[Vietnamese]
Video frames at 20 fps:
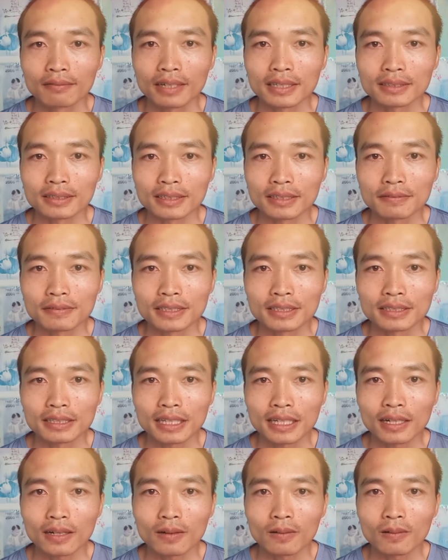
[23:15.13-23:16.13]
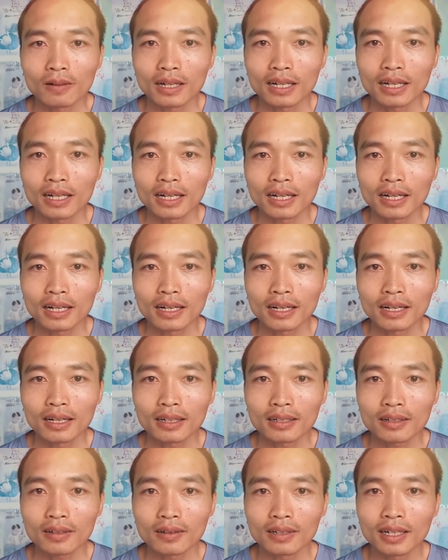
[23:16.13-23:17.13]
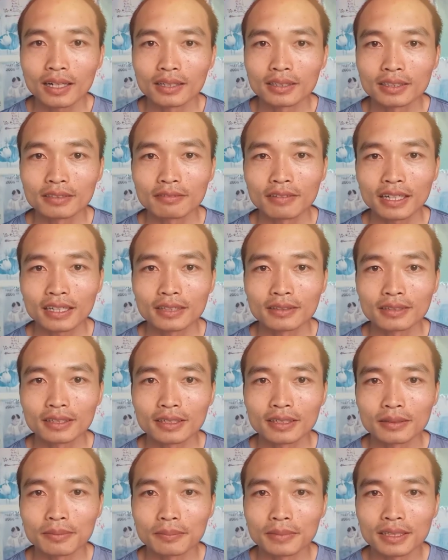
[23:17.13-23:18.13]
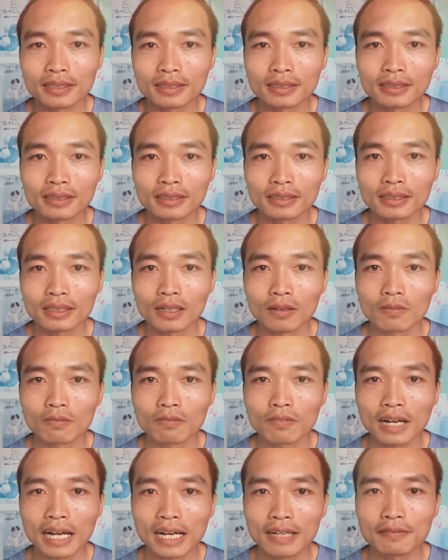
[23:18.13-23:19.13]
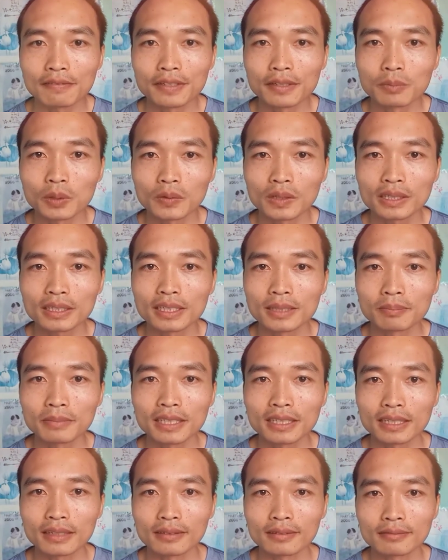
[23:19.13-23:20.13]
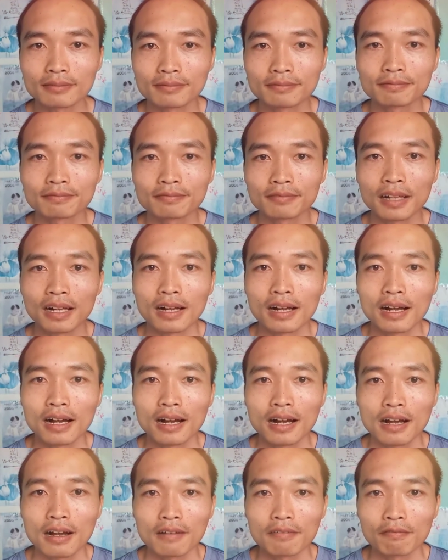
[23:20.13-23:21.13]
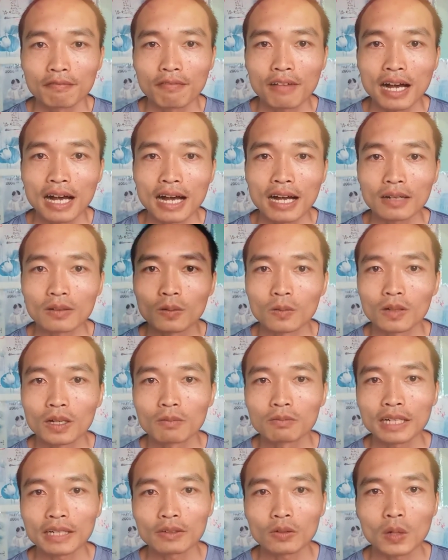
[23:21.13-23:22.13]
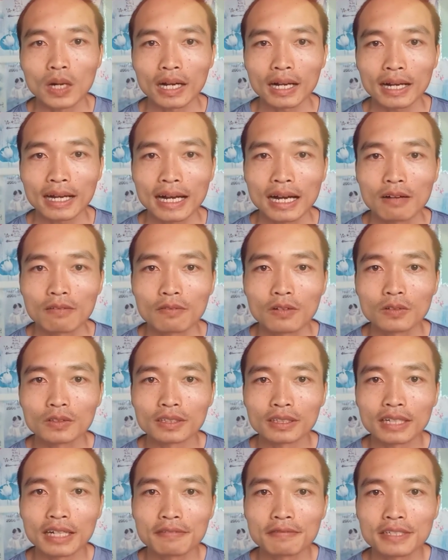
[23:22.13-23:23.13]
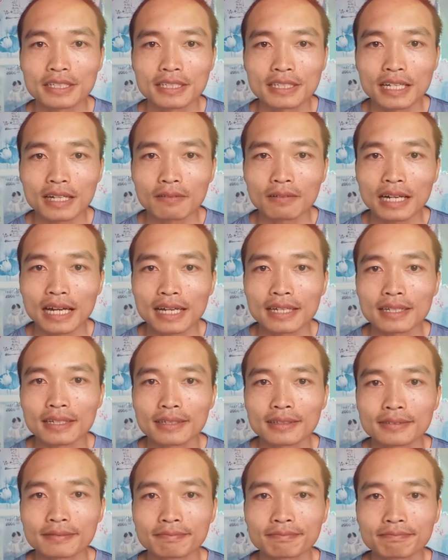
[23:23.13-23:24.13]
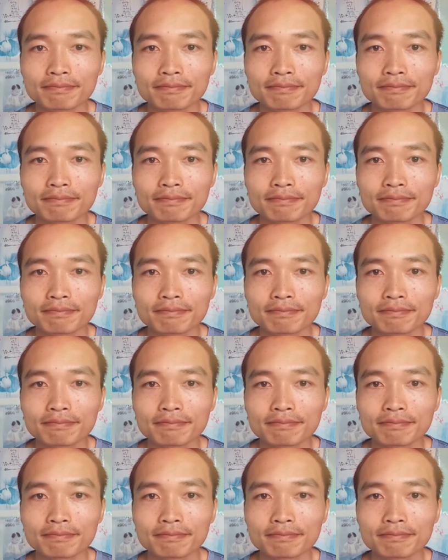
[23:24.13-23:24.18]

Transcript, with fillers: Và những cái video uh, có lợi như vậy thì mình không phải vì mục đích kiếm tiền. Và cũng không đặt quảng cáo vô những cái video này.